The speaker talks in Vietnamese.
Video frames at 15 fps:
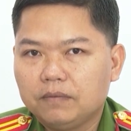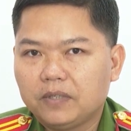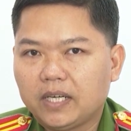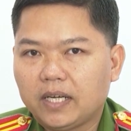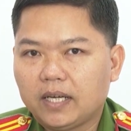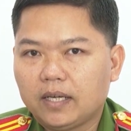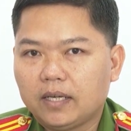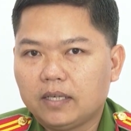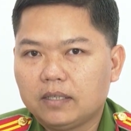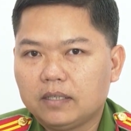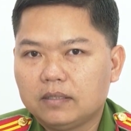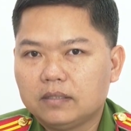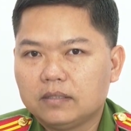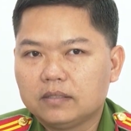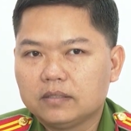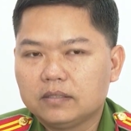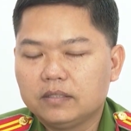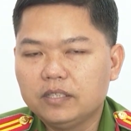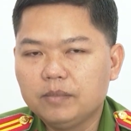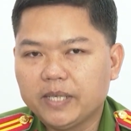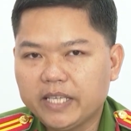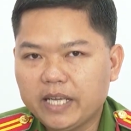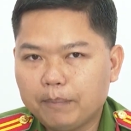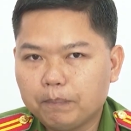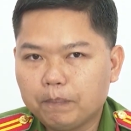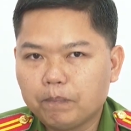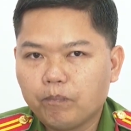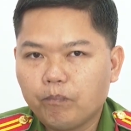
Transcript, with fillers: và chứa mại dâm